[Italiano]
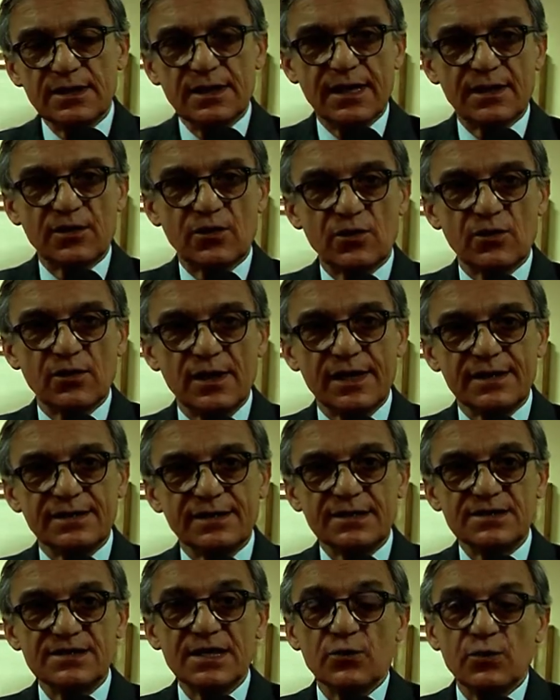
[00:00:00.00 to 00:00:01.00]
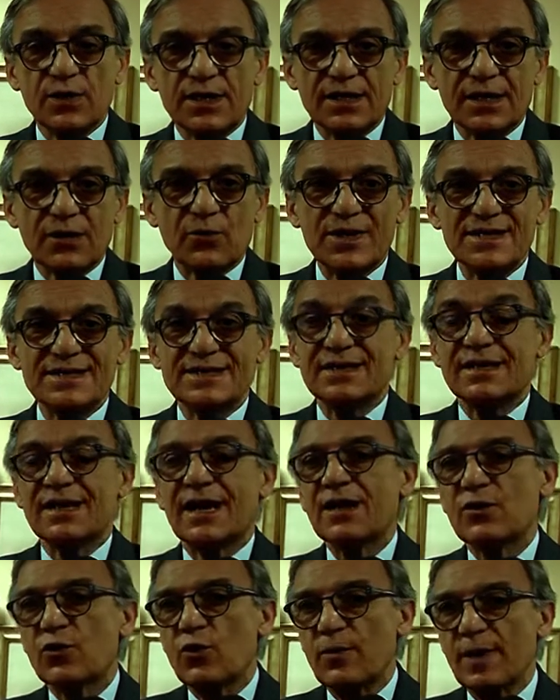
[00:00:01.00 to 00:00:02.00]
ecco, e di seguire queste
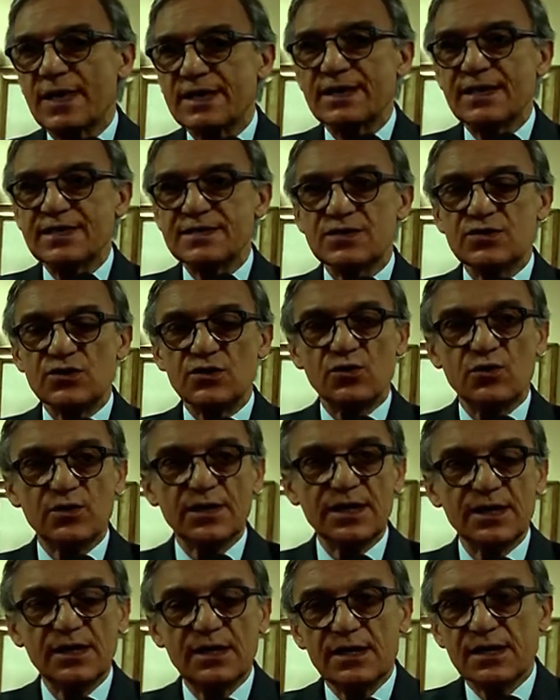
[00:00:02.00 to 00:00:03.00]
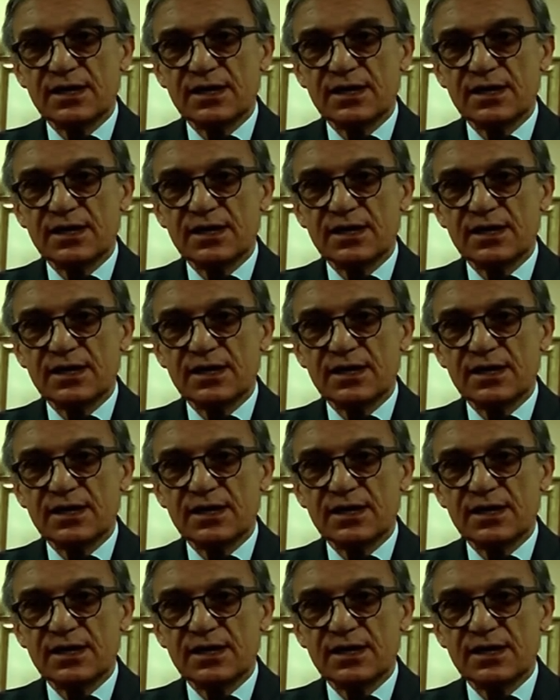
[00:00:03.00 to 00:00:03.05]
raccomandazioni